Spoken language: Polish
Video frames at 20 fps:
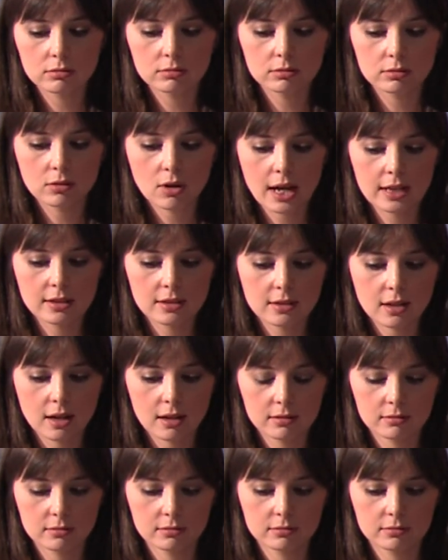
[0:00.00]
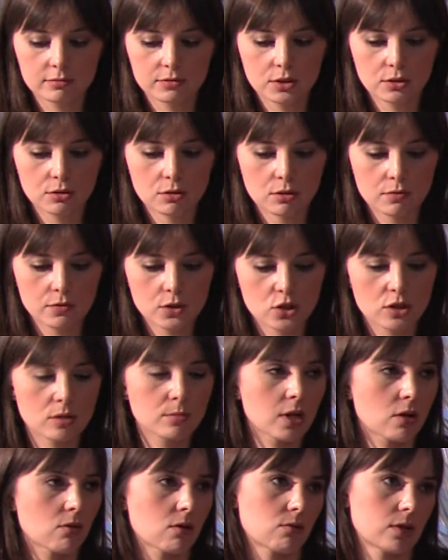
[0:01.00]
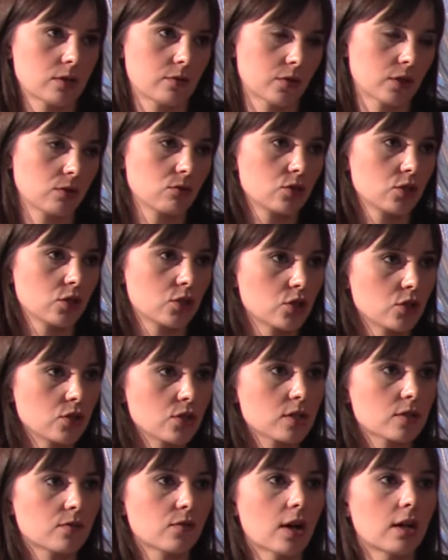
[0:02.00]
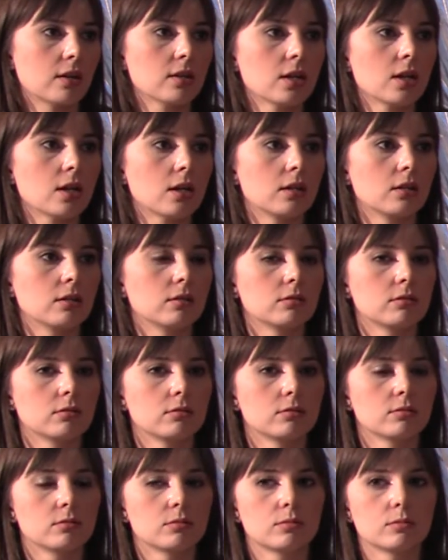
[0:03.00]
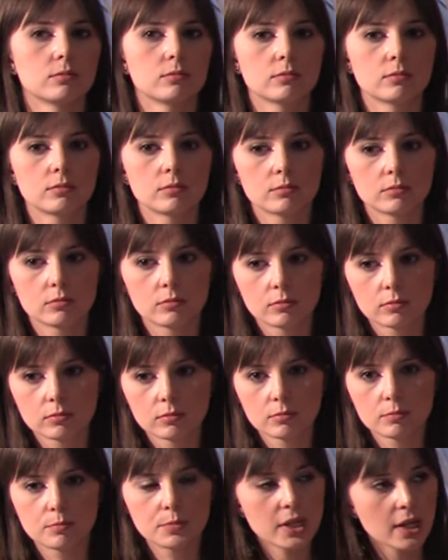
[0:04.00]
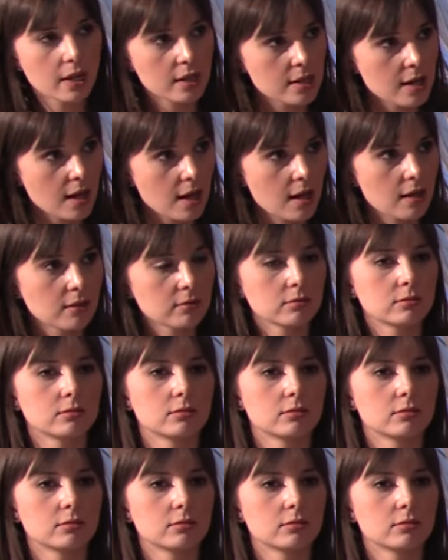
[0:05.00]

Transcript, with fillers: no, Hanna Wiktorowicz nie miała łatwego dzieciństwa. Dobra. Y, bieda, y,